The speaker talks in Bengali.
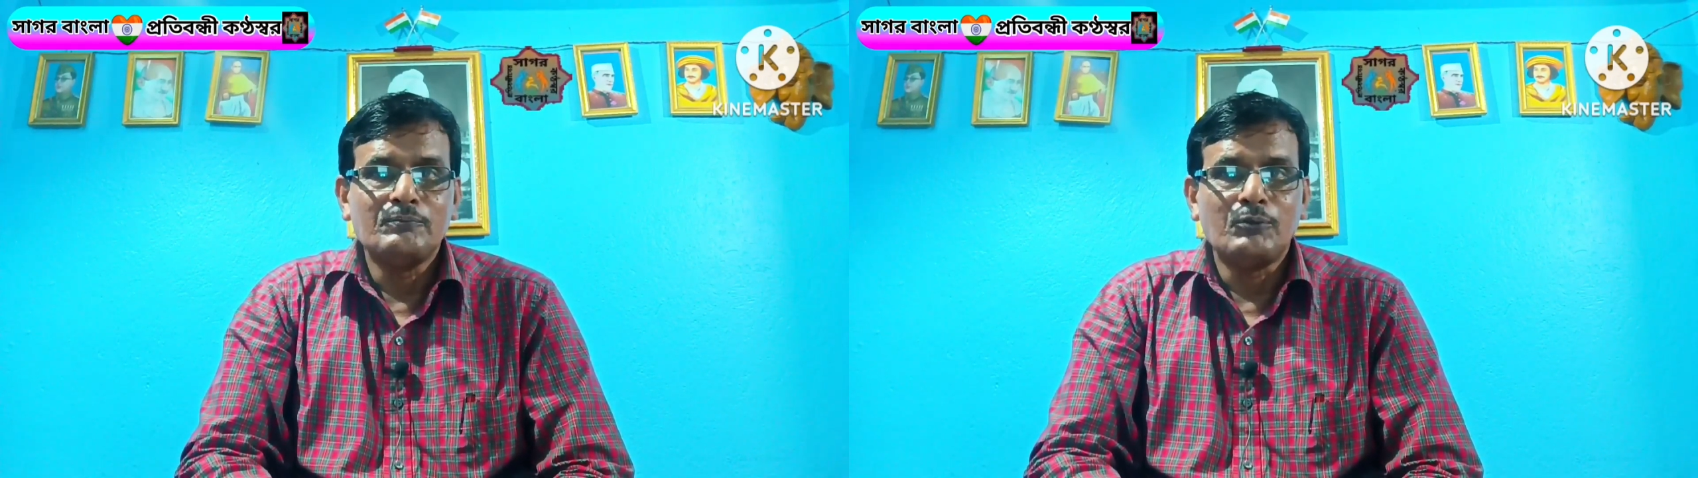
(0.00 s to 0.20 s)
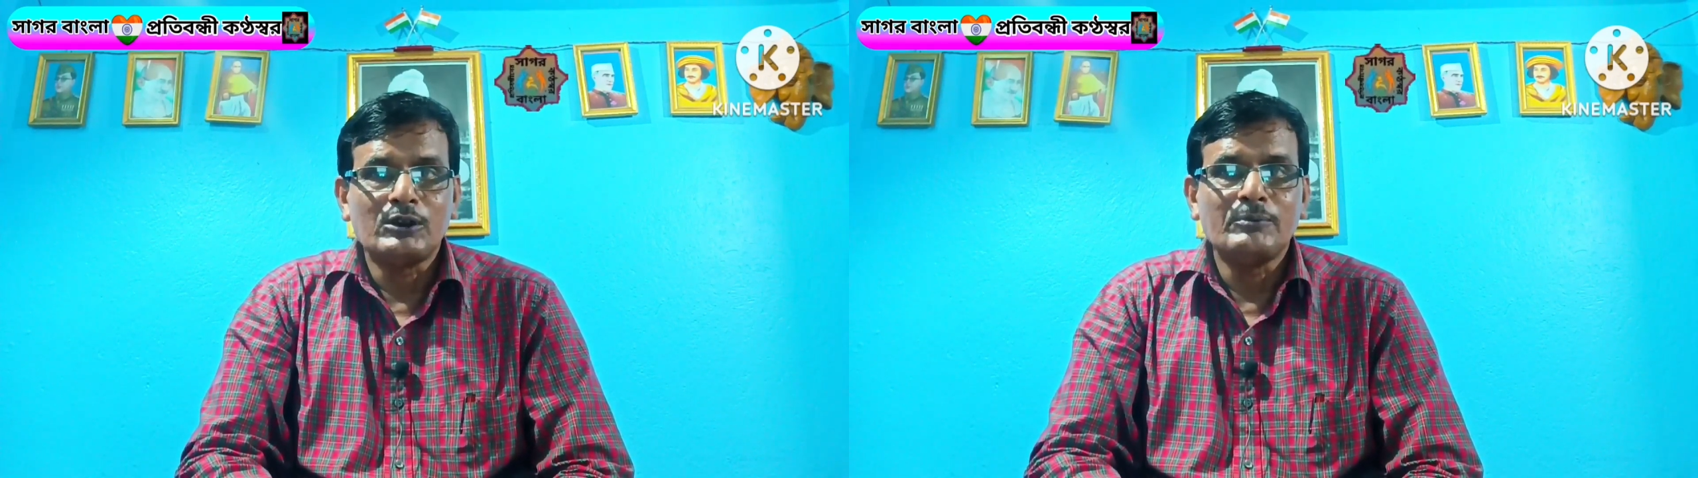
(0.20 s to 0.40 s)

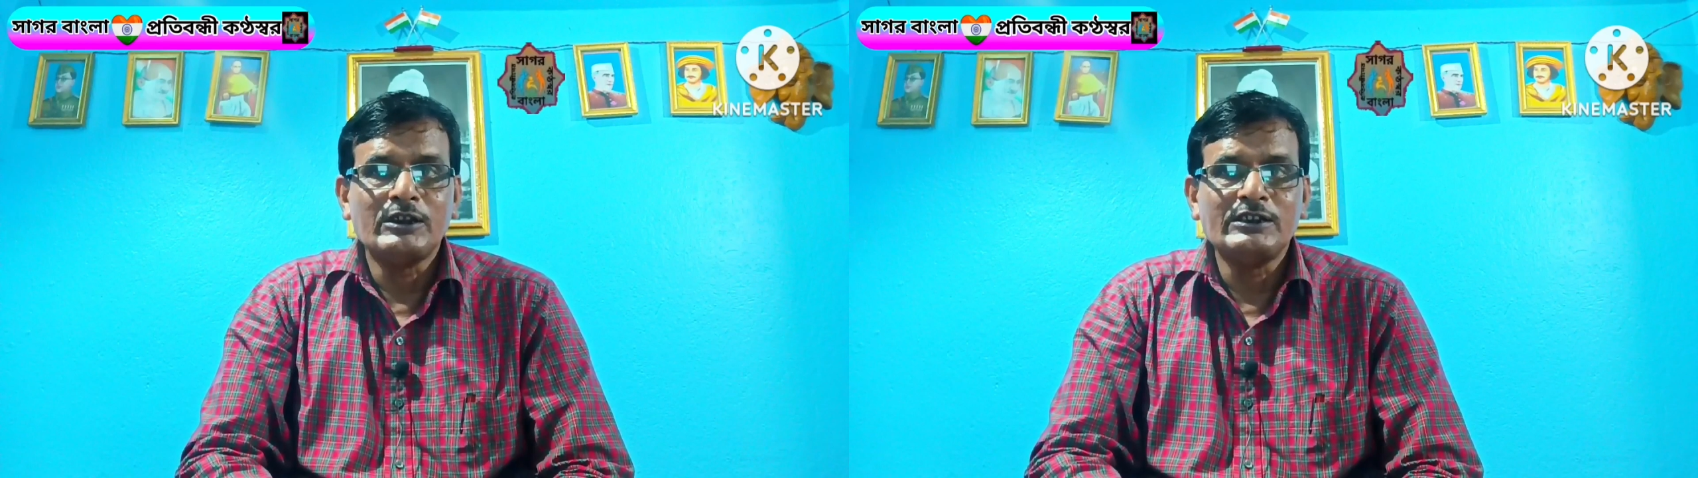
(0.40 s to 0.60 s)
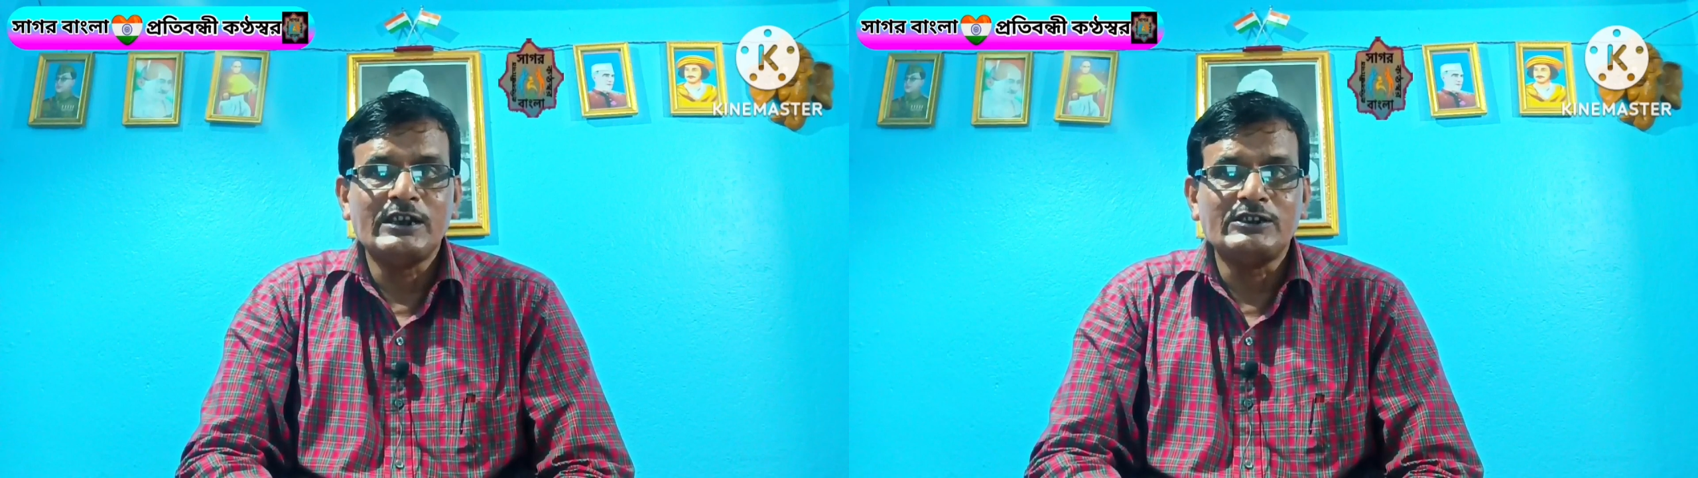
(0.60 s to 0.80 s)

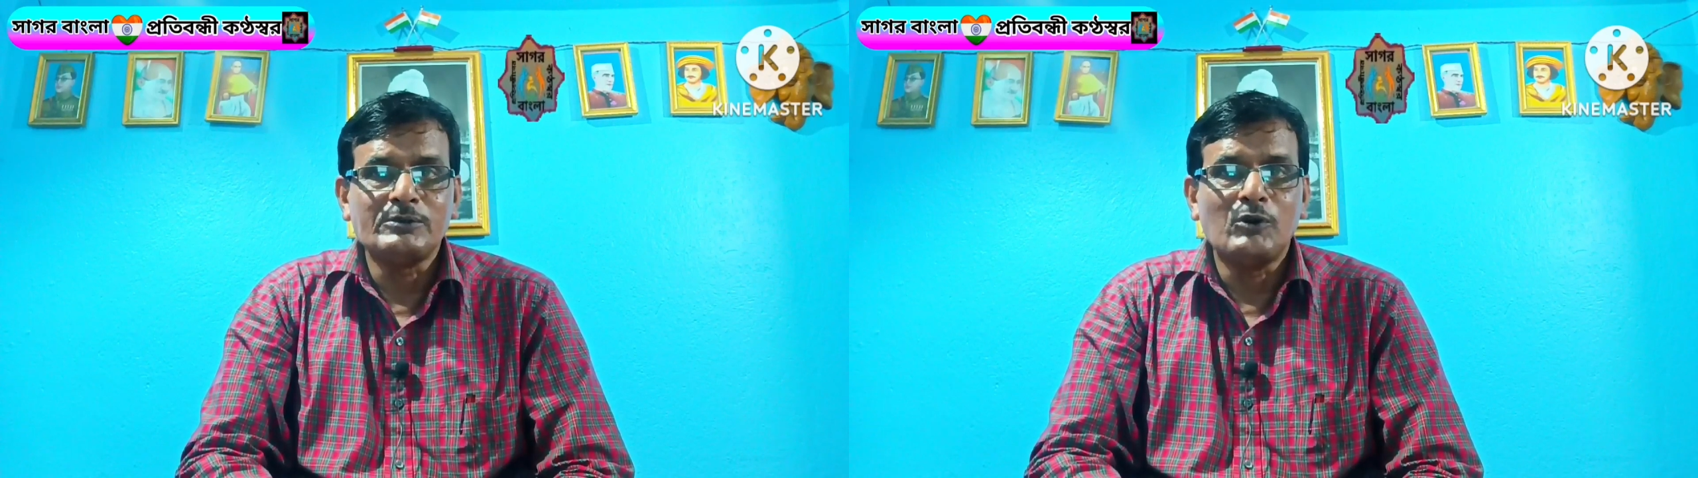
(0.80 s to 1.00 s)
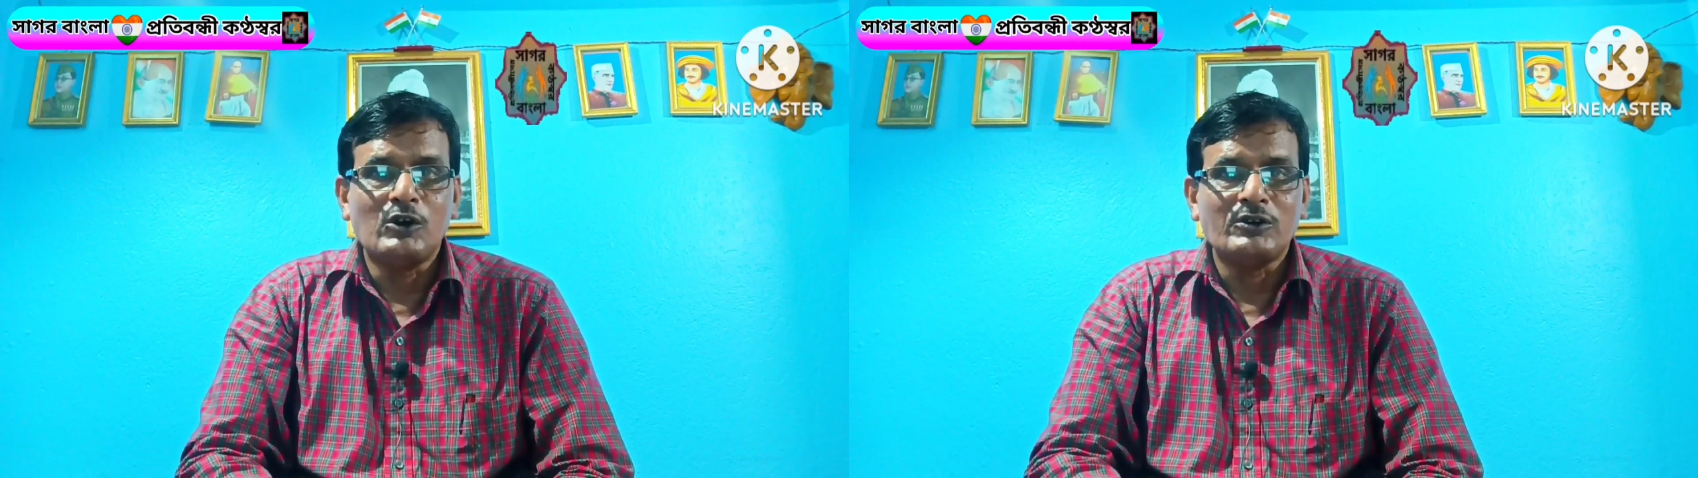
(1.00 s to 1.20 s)
প্রতিবন্ধীদের
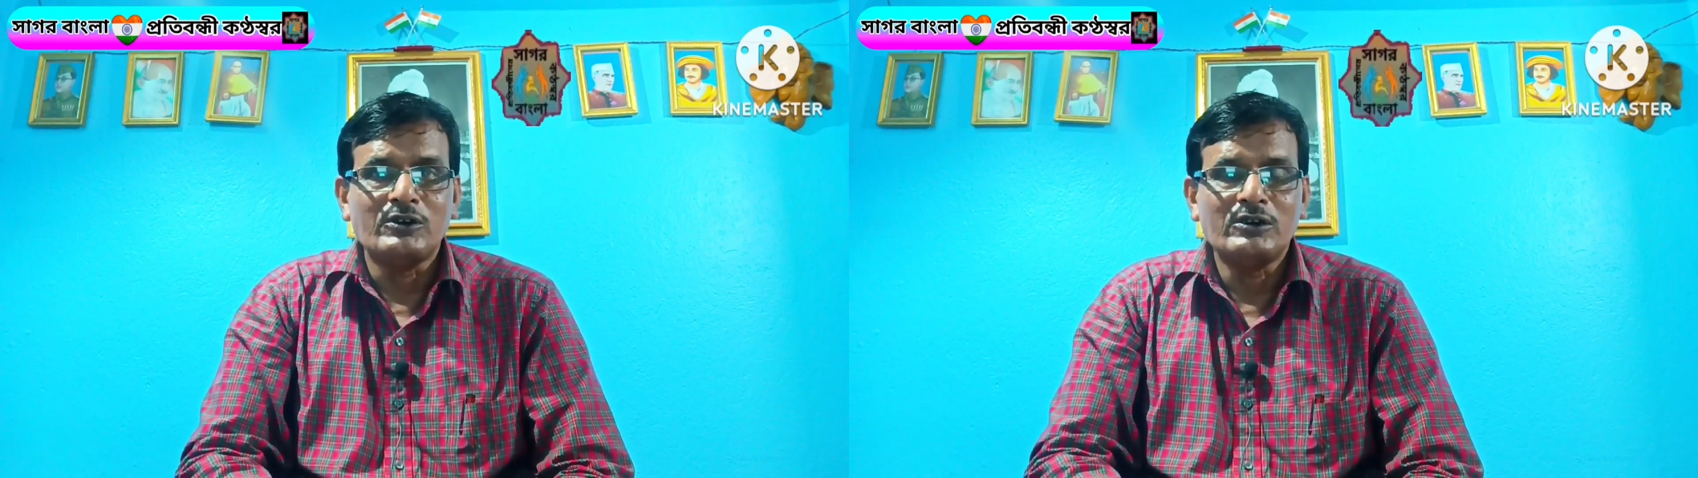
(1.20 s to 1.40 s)
জীবন